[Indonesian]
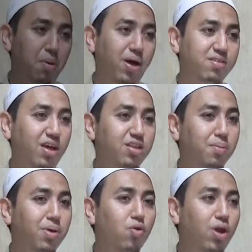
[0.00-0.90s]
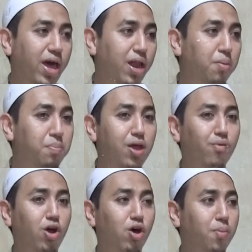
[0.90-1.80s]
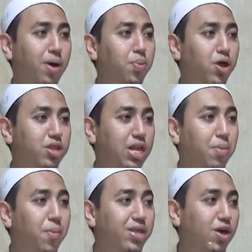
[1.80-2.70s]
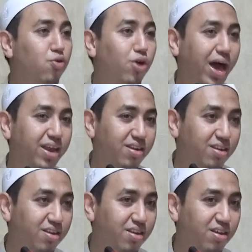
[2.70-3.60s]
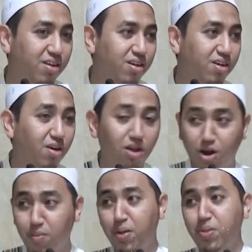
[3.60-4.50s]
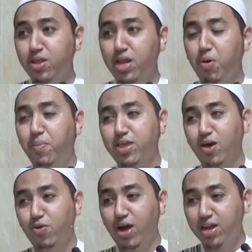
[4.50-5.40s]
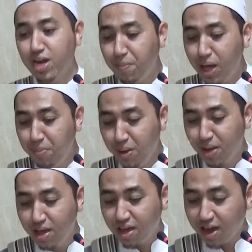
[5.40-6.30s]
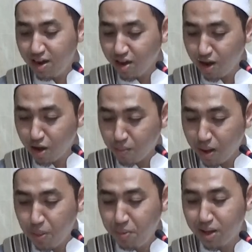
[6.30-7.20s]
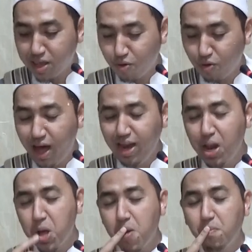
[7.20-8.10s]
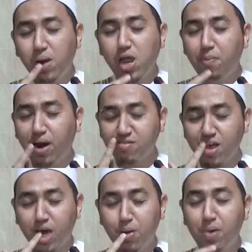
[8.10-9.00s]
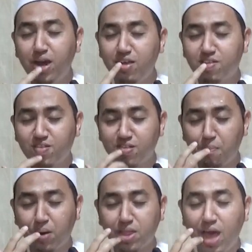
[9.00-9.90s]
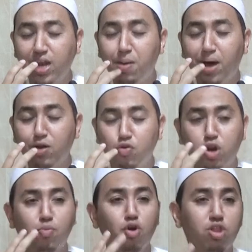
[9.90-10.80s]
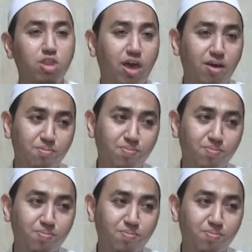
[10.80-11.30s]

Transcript: Hasan Jamalul Lail, beliau kalau Ramadan tidak mau baca Quran. Kalau Ramadan tidak mau baca Quran, kenapa Habib? Karena kalau Ramadan baca Quran, beliau merasakan manis seperti ada madu di mulutnya.